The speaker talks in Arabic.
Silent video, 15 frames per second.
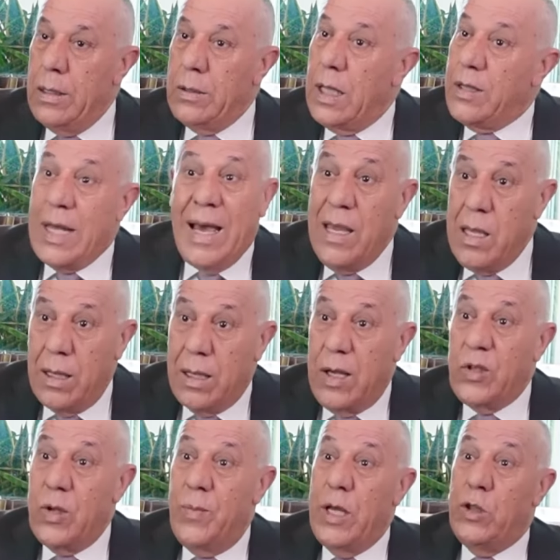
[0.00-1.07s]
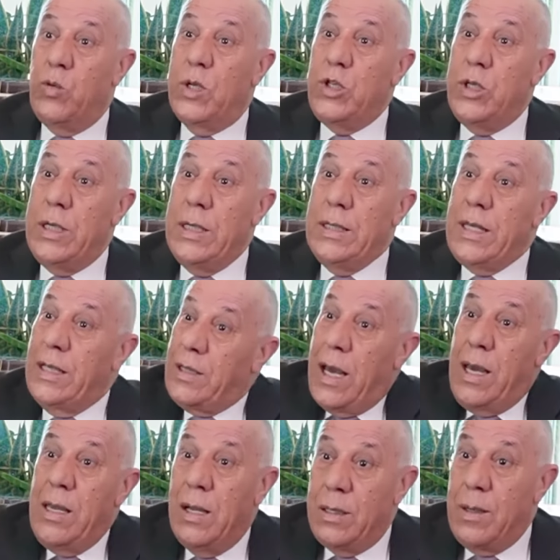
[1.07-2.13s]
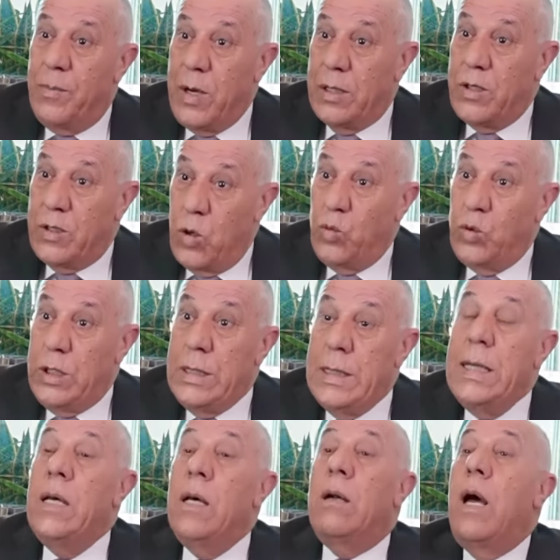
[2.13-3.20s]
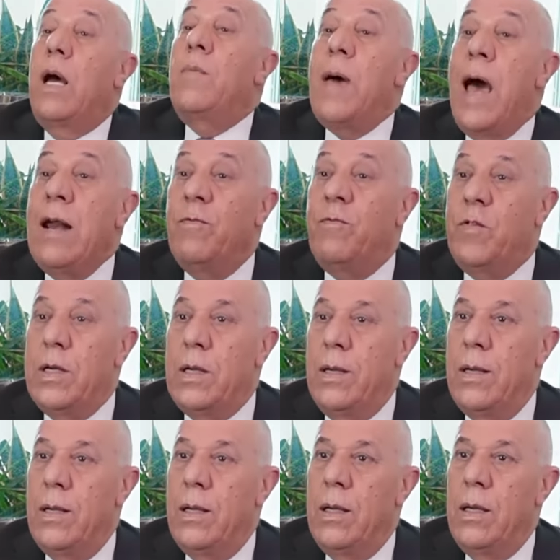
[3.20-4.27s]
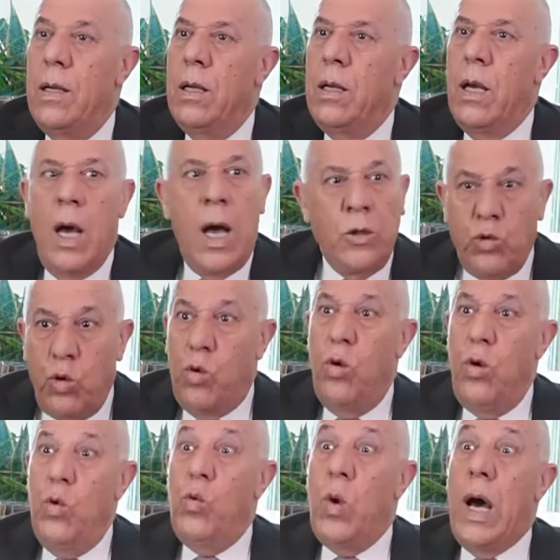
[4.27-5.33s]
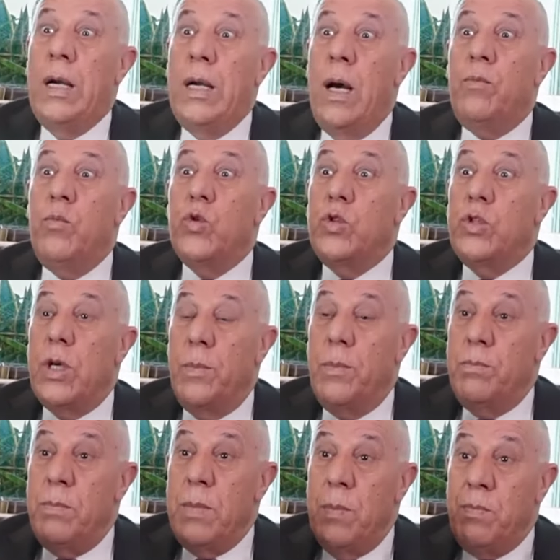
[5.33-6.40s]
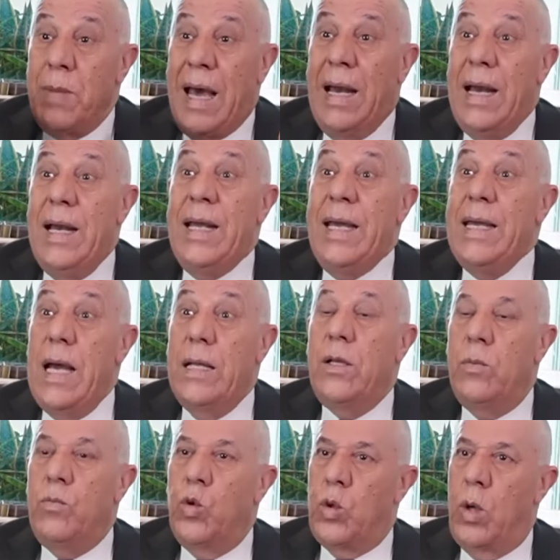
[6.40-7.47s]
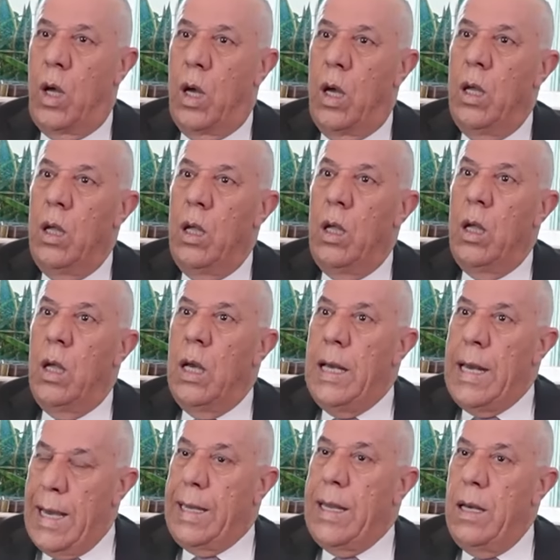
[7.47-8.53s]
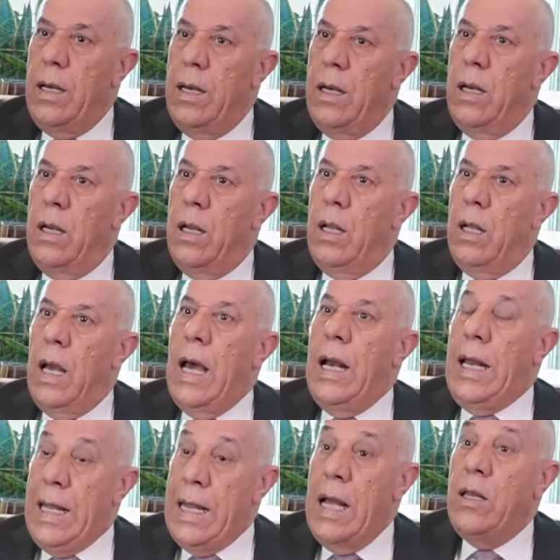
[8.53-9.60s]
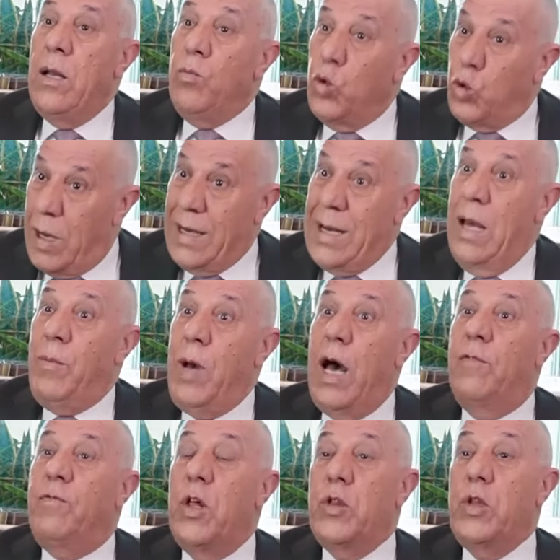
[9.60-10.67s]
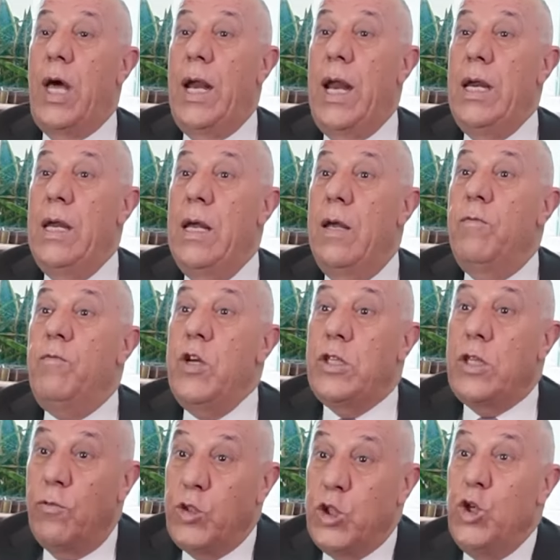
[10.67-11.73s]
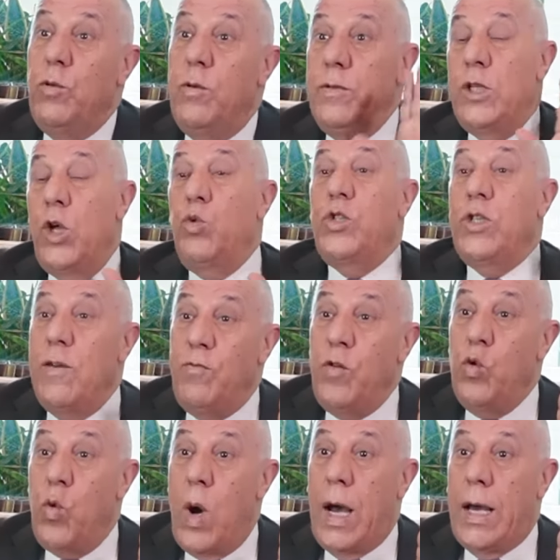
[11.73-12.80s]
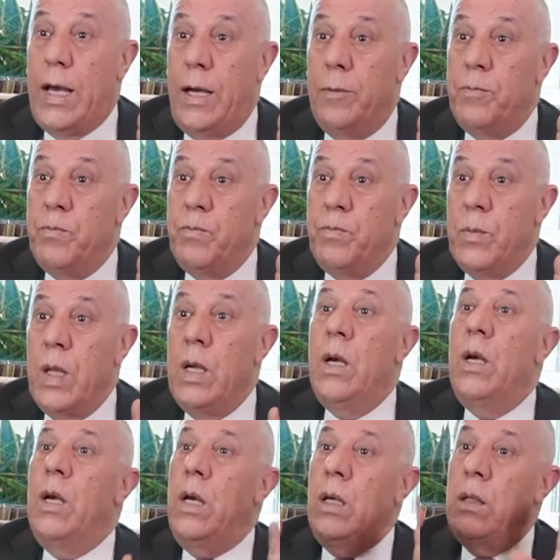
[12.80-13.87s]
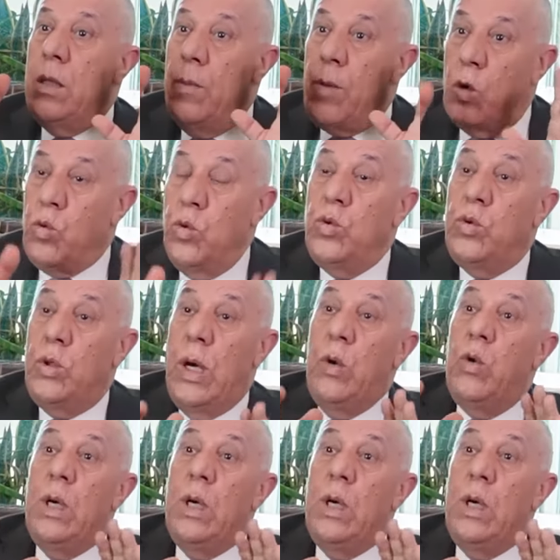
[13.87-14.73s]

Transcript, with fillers: تتغير قسمات وجهي تتغير نبرة صوتي رغم أنفي أدخل وأنا مصمم على الحياد المطلق لكن الحياد المطلق نعم حافظت عليه في توصيف, توصيف الواقع عندما كنت